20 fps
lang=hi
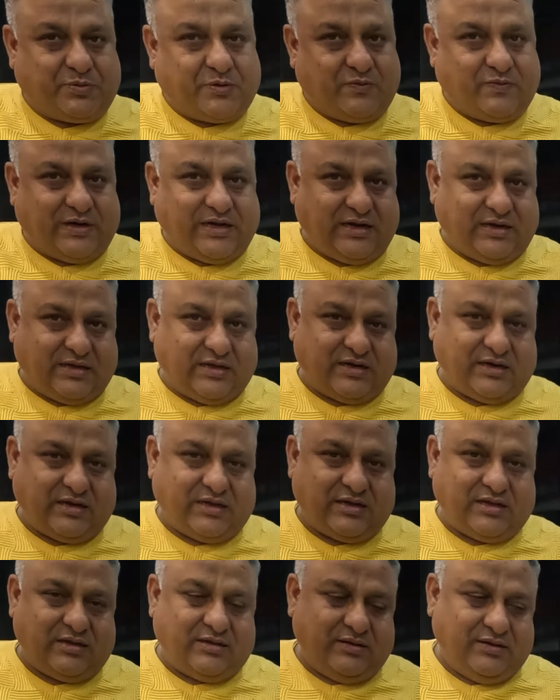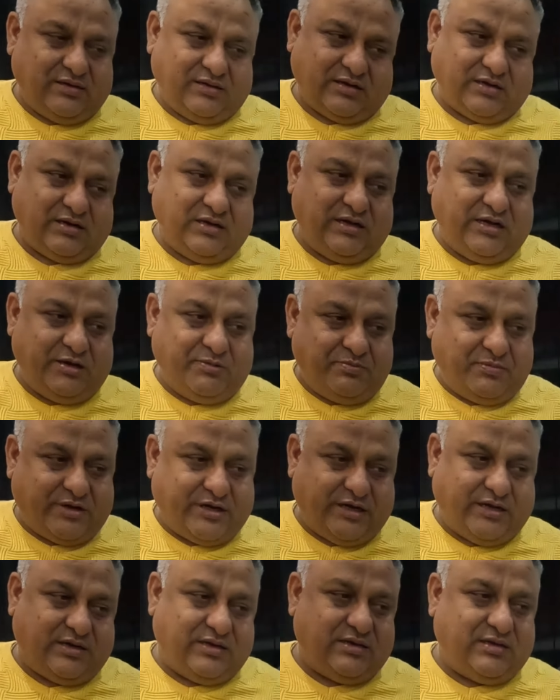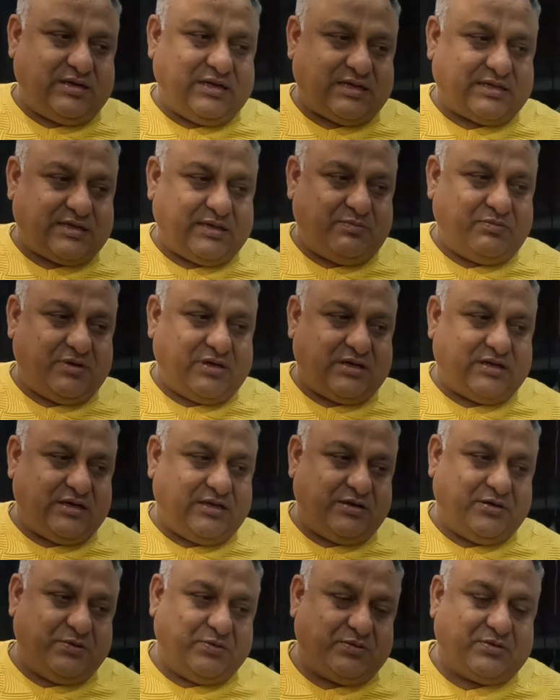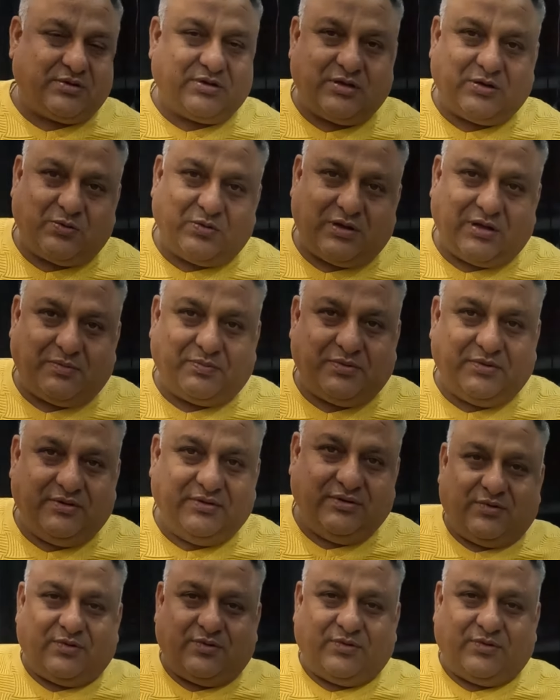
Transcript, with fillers: ये प्रोवाइड करेगा अनलिमिटेड जैसे मर्जी यूज करो आप